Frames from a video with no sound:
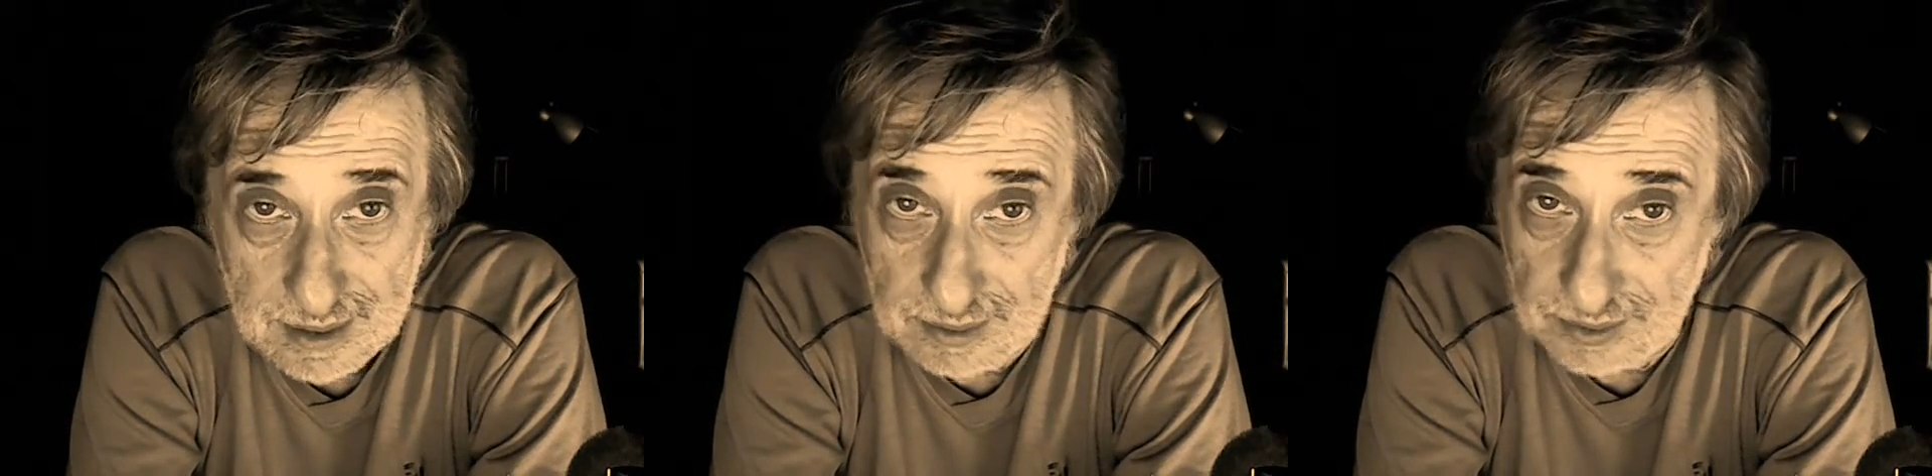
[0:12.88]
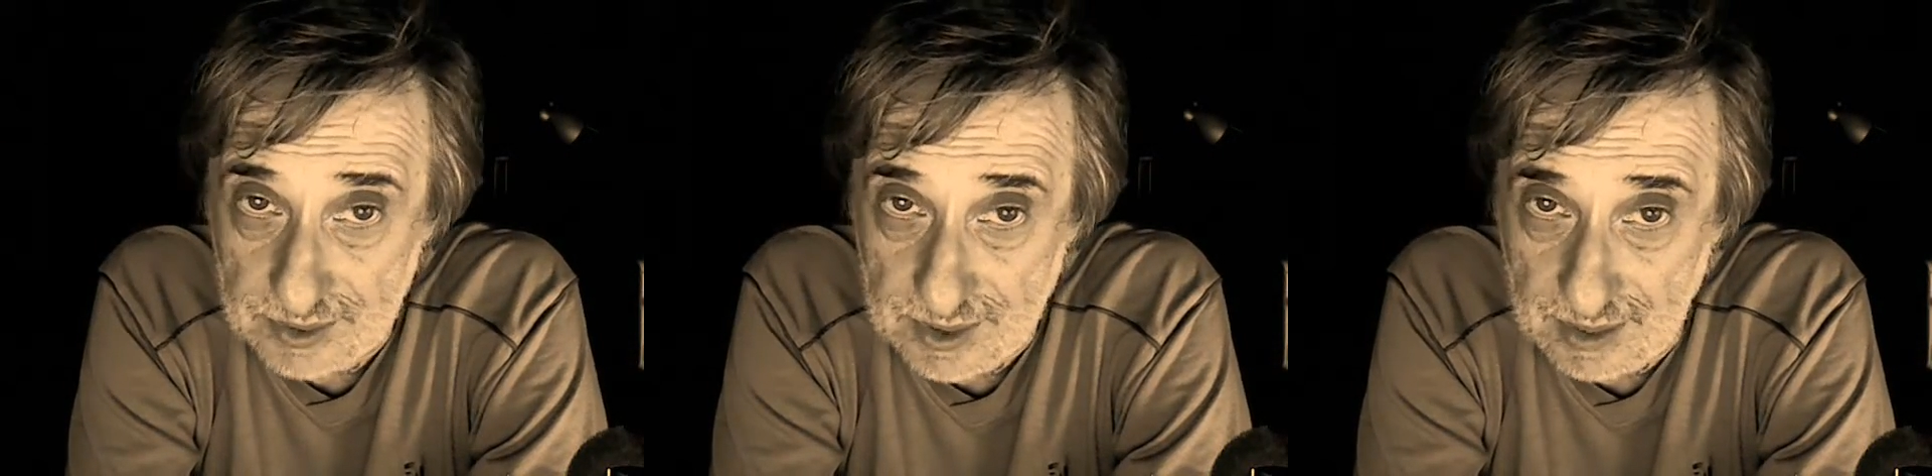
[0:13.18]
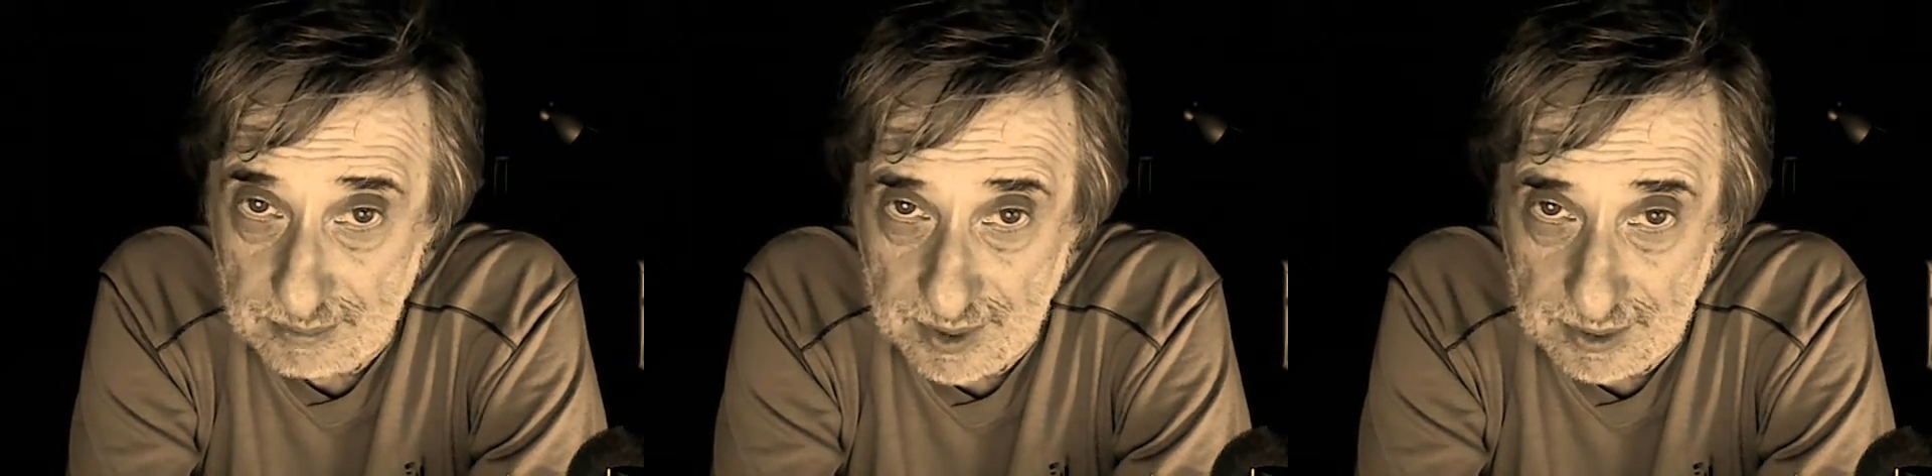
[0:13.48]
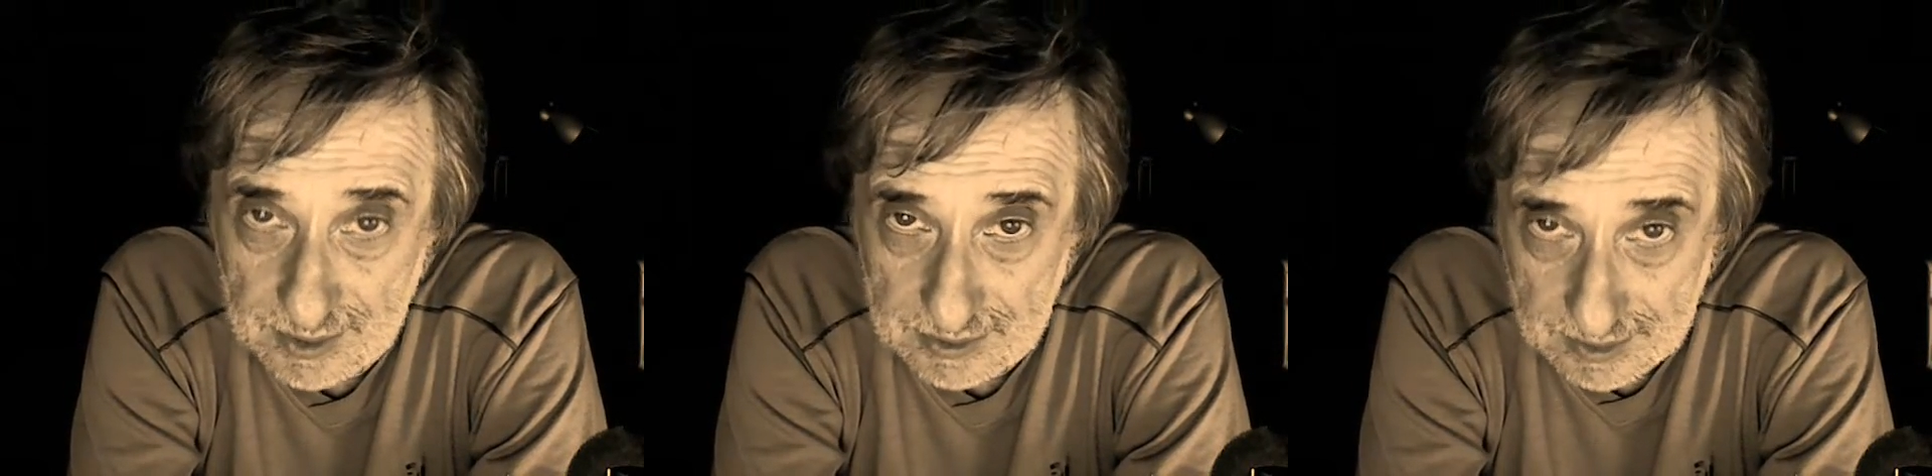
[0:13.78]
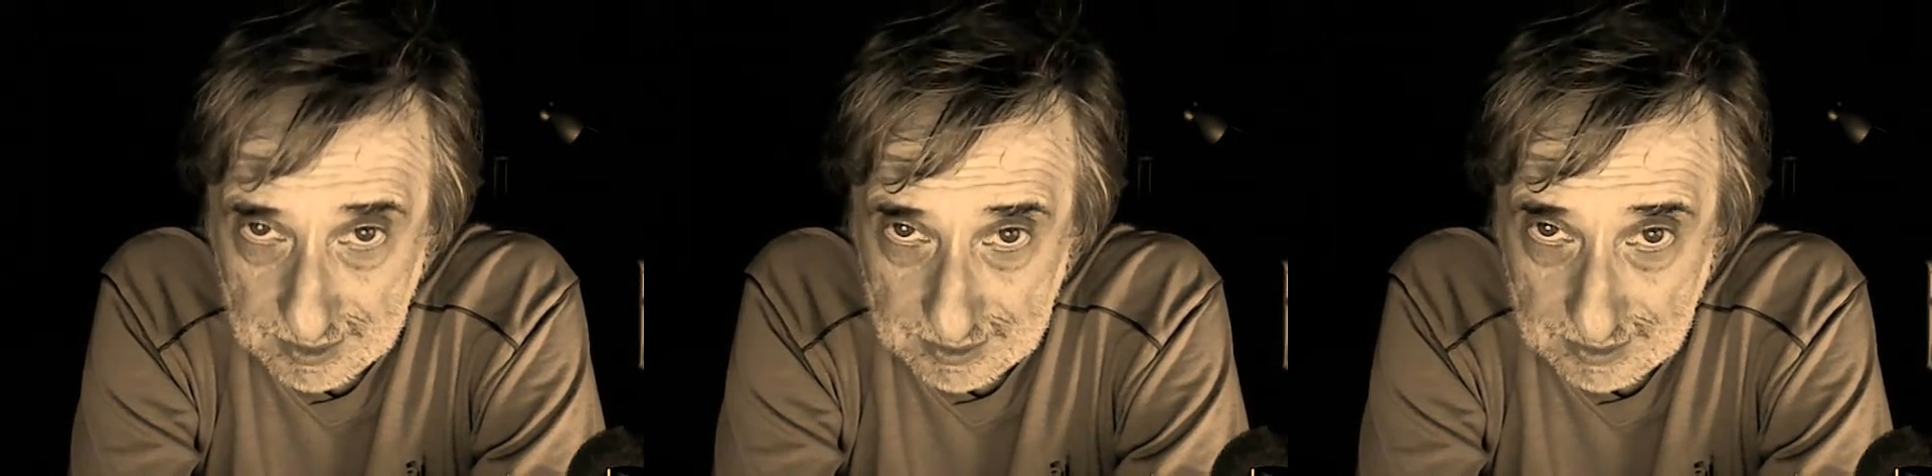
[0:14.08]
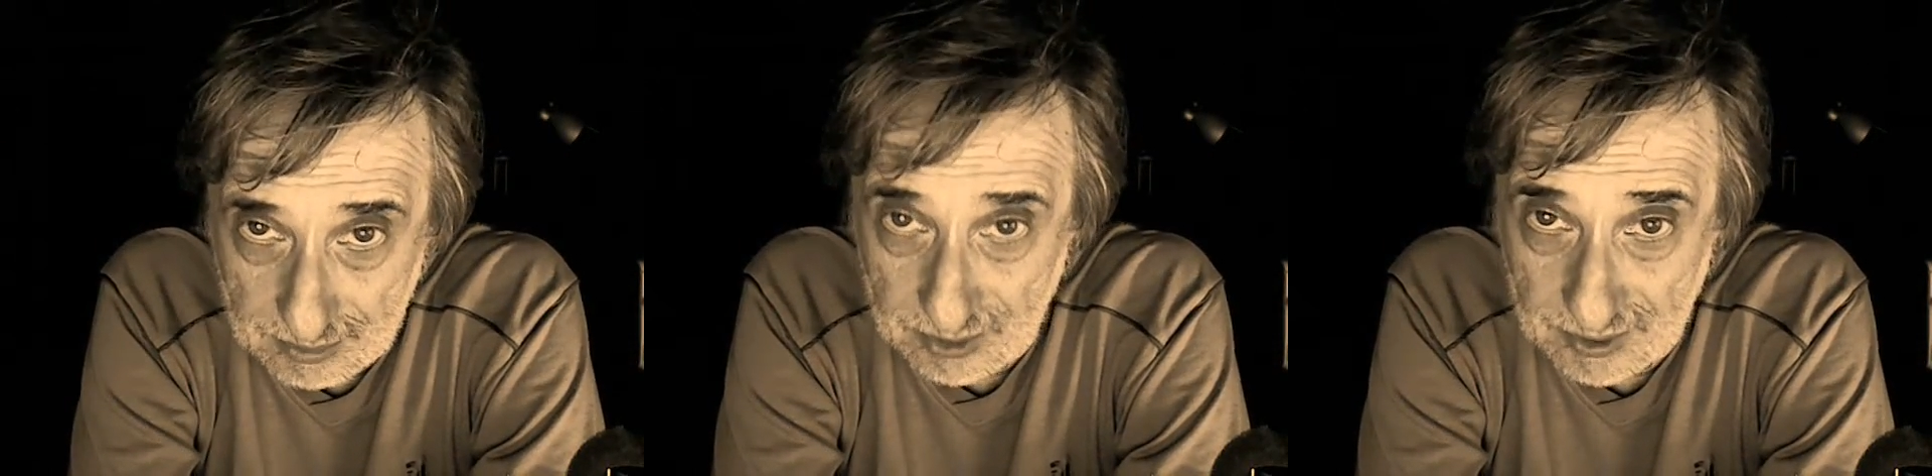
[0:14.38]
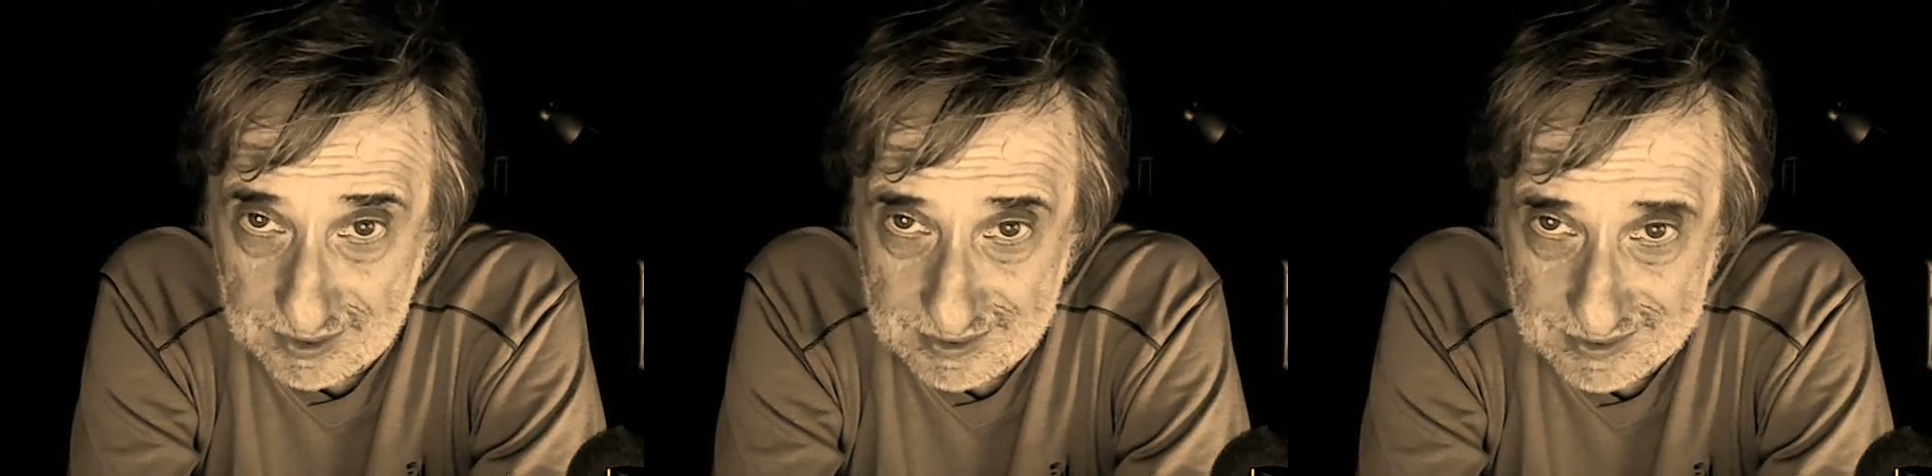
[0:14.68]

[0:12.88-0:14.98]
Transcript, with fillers: Non sarebbero lettere d'amore